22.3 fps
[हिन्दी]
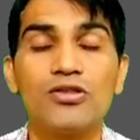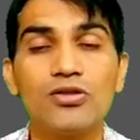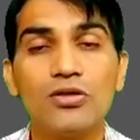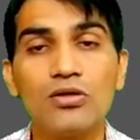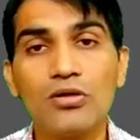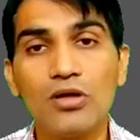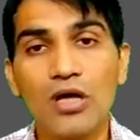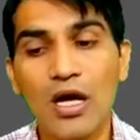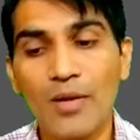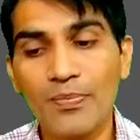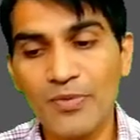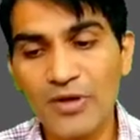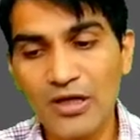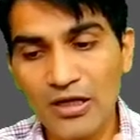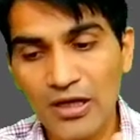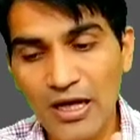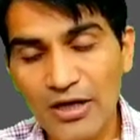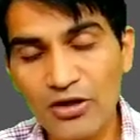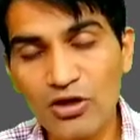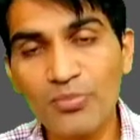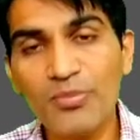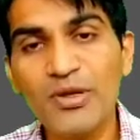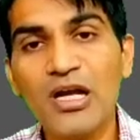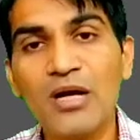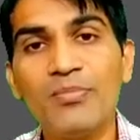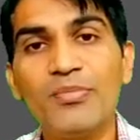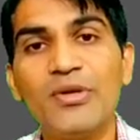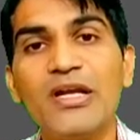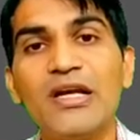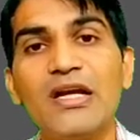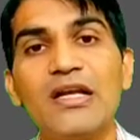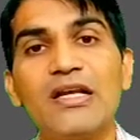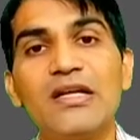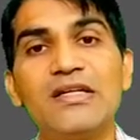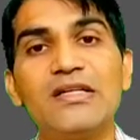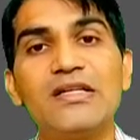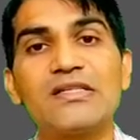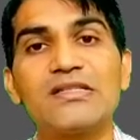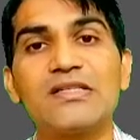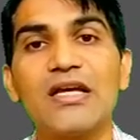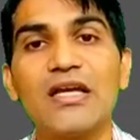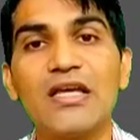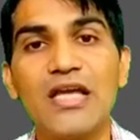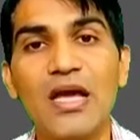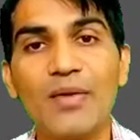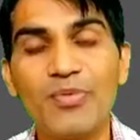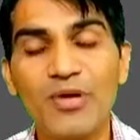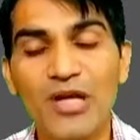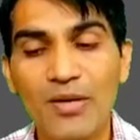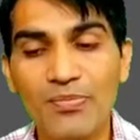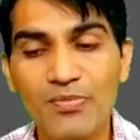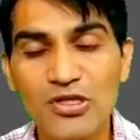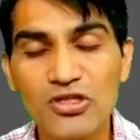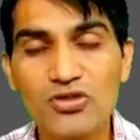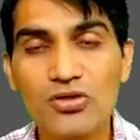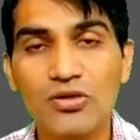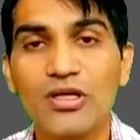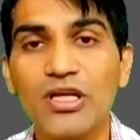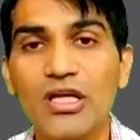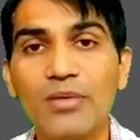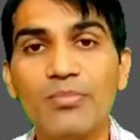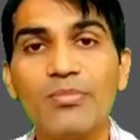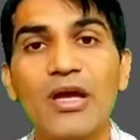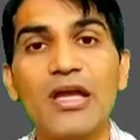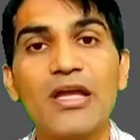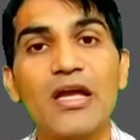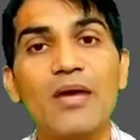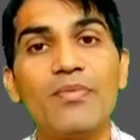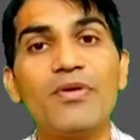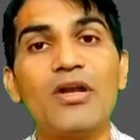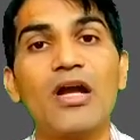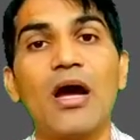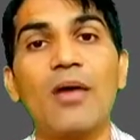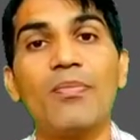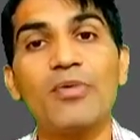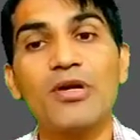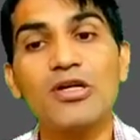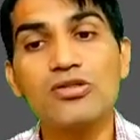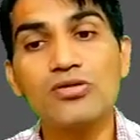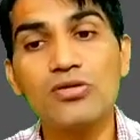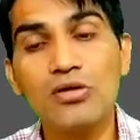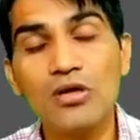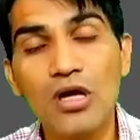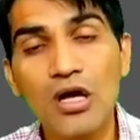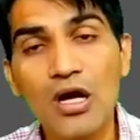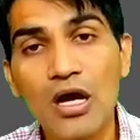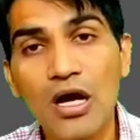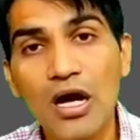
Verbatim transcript: जो आपके एटोमी कंपनी के लीडर्स हैं या फिर आपकी जो टीम है या फिर आपके जो